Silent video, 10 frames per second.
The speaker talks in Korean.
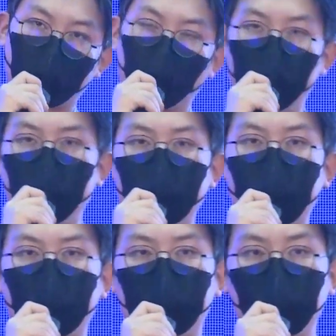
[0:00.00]
저희
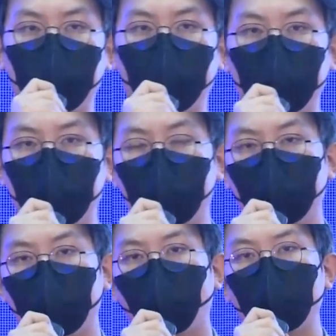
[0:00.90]
회사 같은
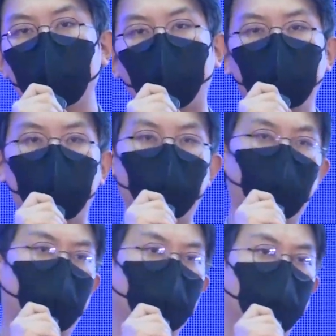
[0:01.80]
경우는 노드
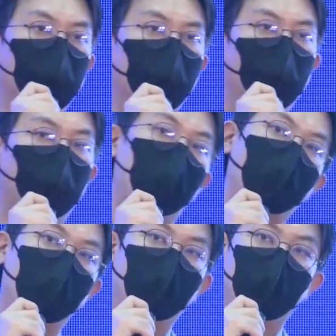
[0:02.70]
생산이자
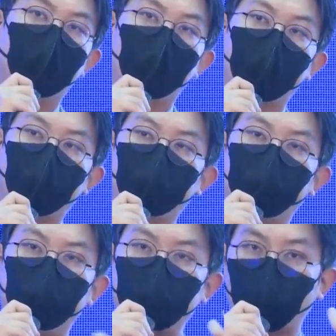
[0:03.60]

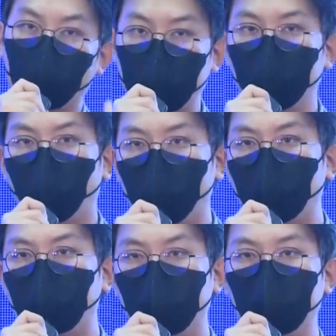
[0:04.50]
IT 저장
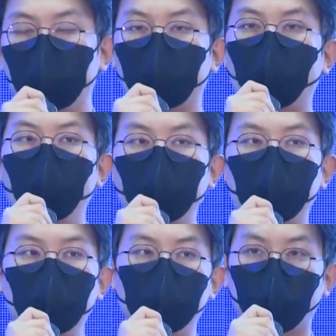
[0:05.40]
관련된
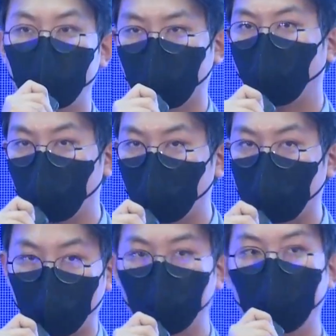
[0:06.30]
솔루션을 전문적으로
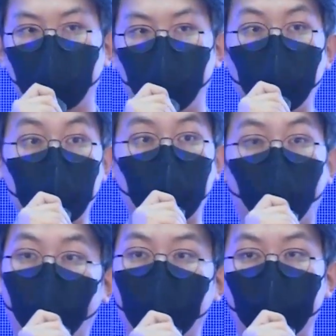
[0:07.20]
제공하는 회사
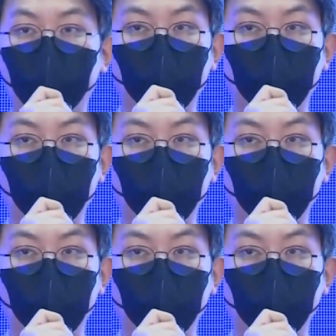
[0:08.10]
역할을